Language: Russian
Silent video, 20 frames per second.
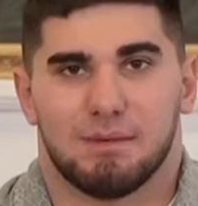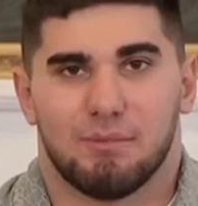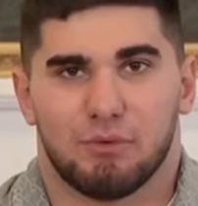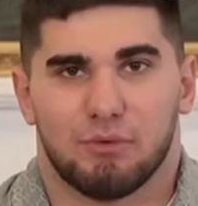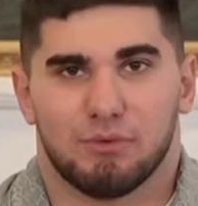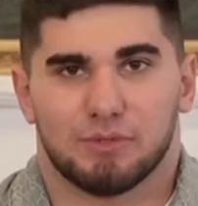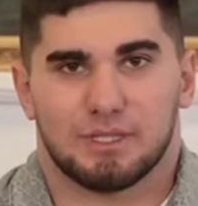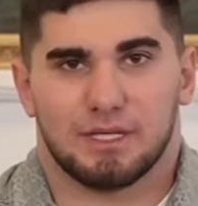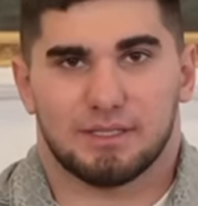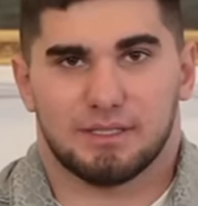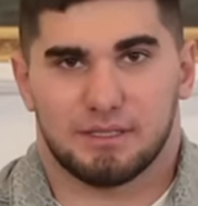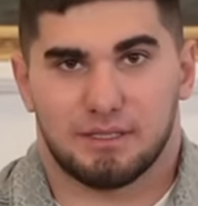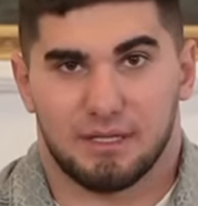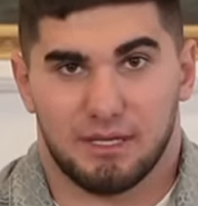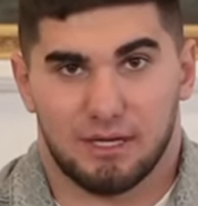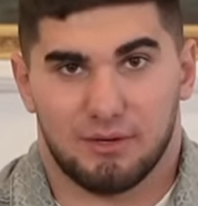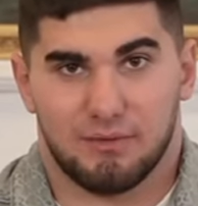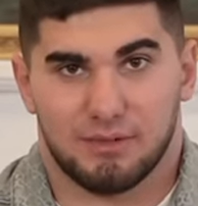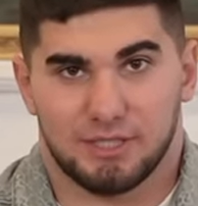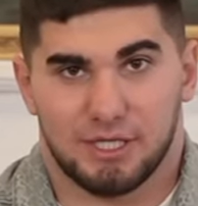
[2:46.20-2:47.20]
могу
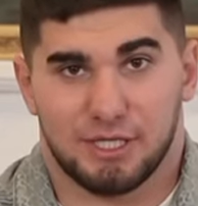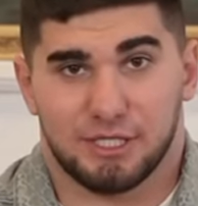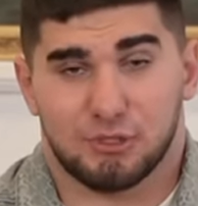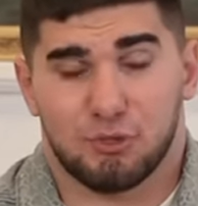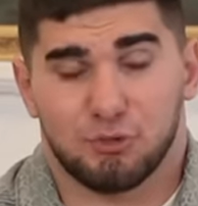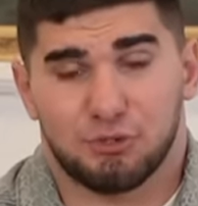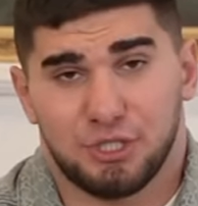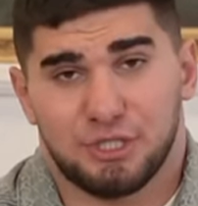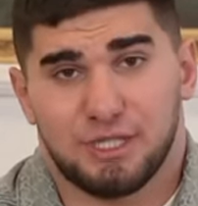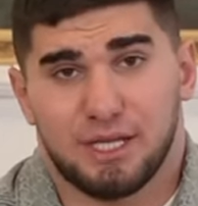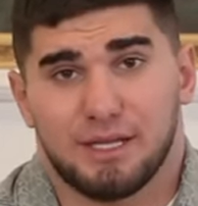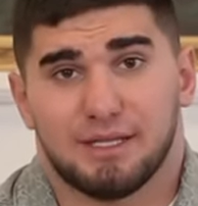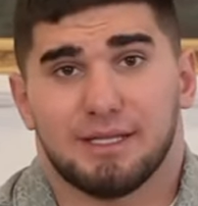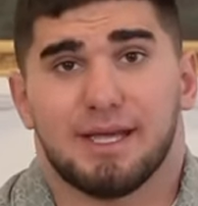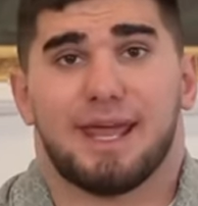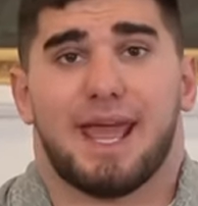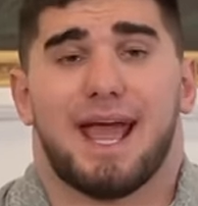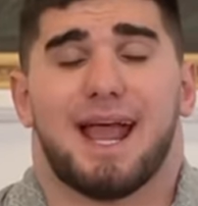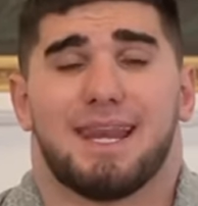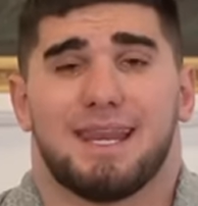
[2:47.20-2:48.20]
сконцентрироваться исключительно на
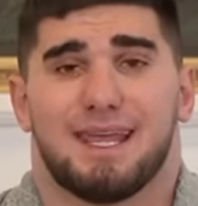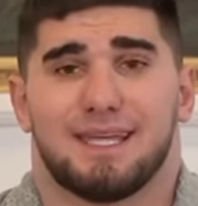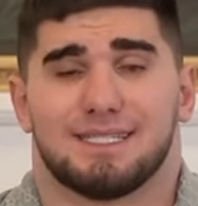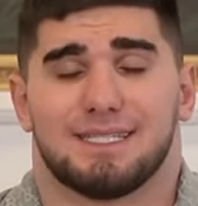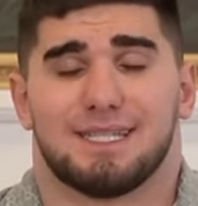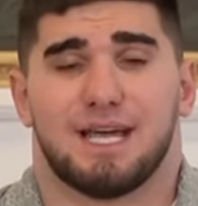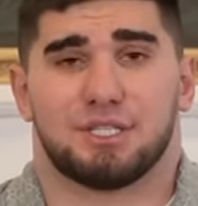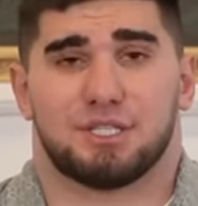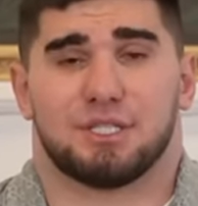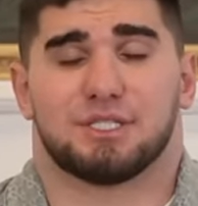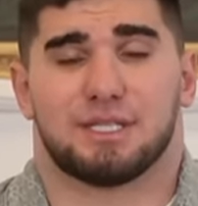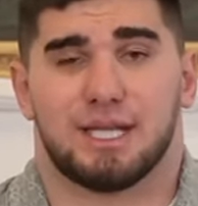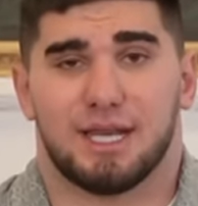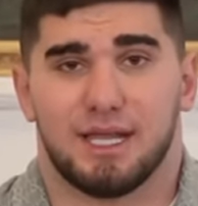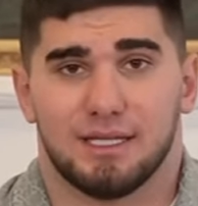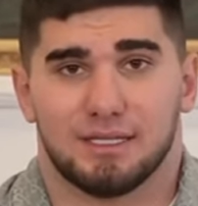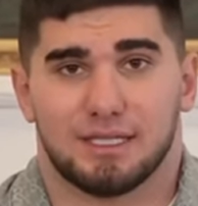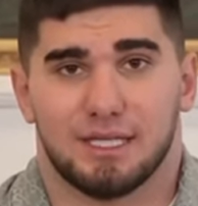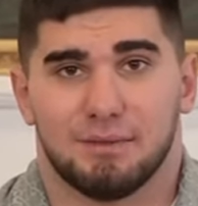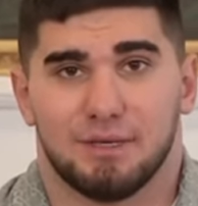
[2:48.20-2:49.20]
реальных задачах с
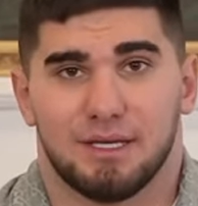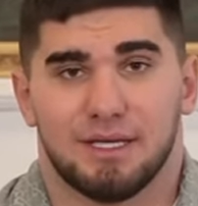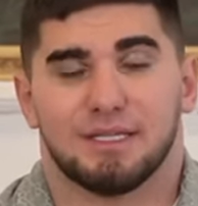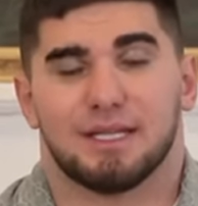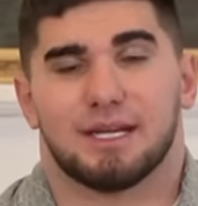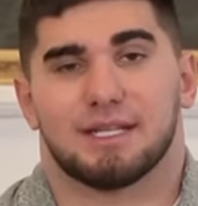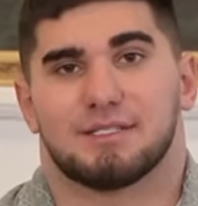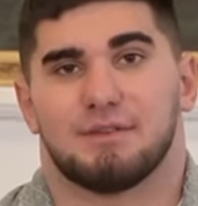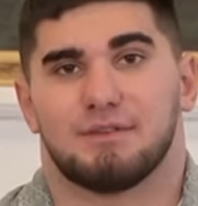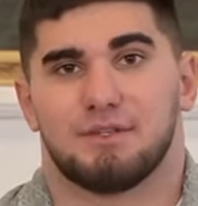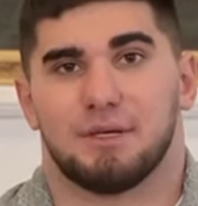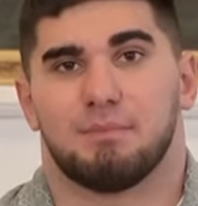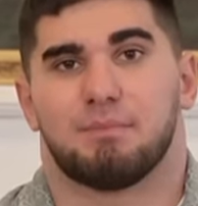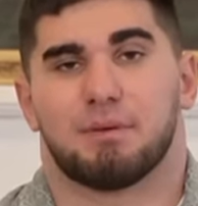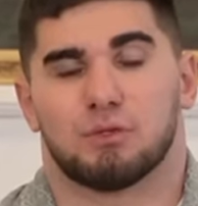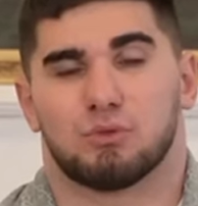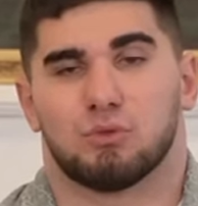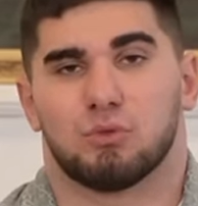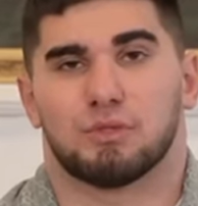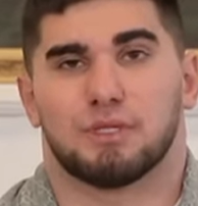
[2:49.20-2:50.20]
клиентами и на развитии
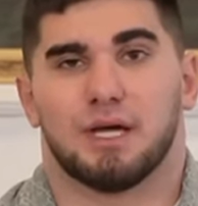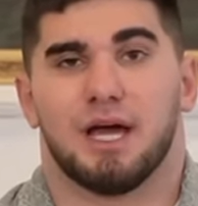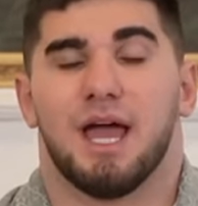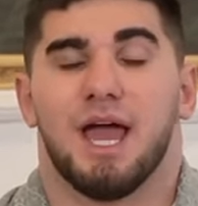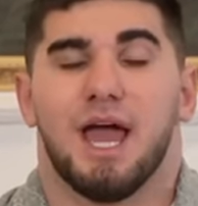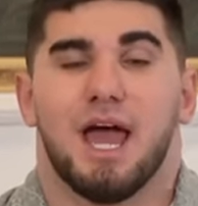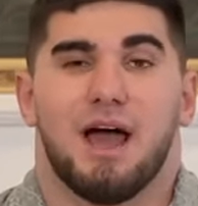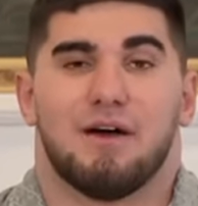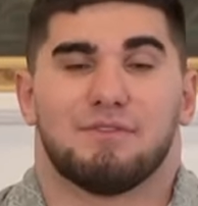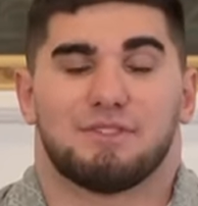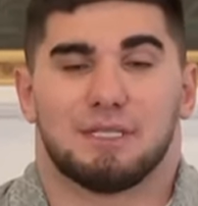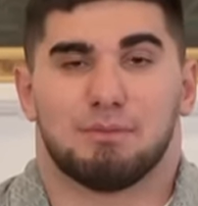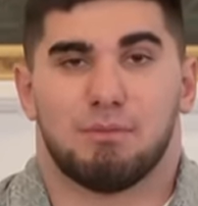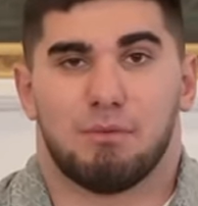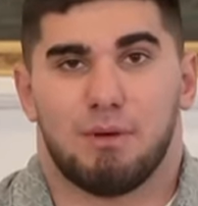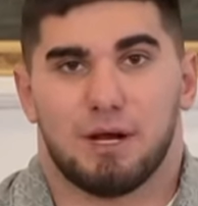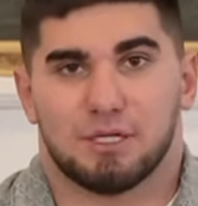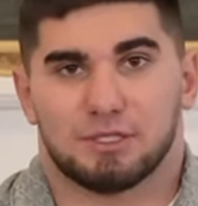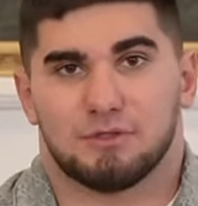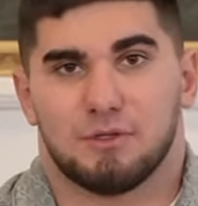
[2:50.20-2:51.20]
продукта, а все
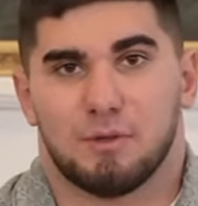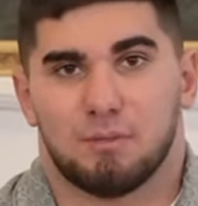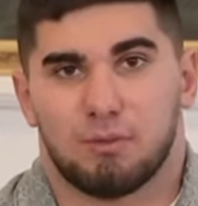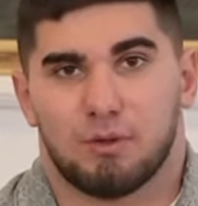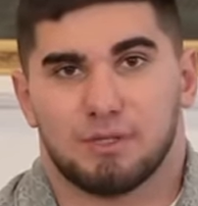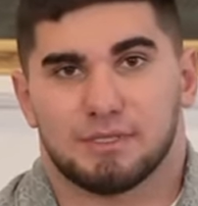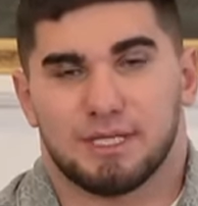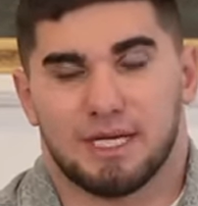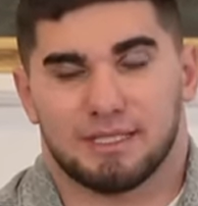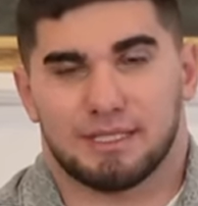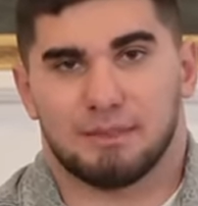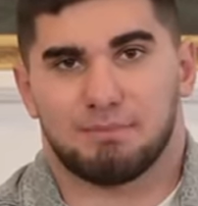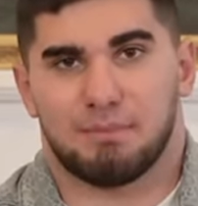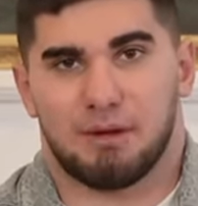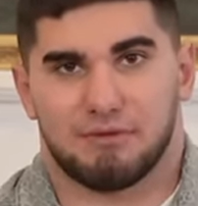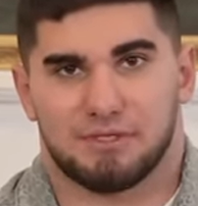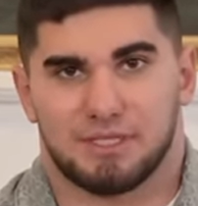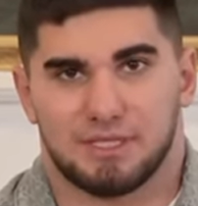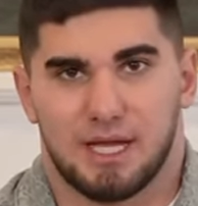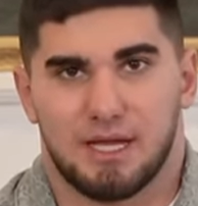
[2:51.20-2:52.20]
бумажные вопросы отдать
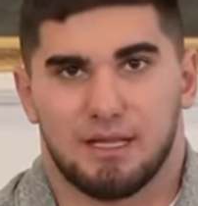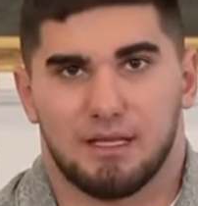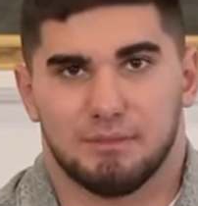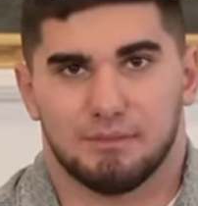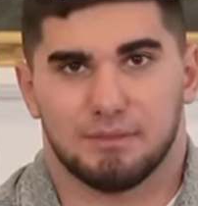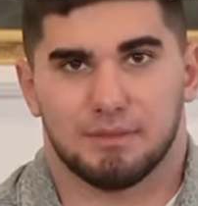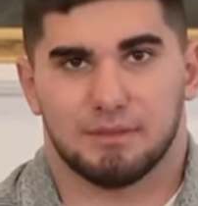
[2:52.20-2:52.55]
профессионалам.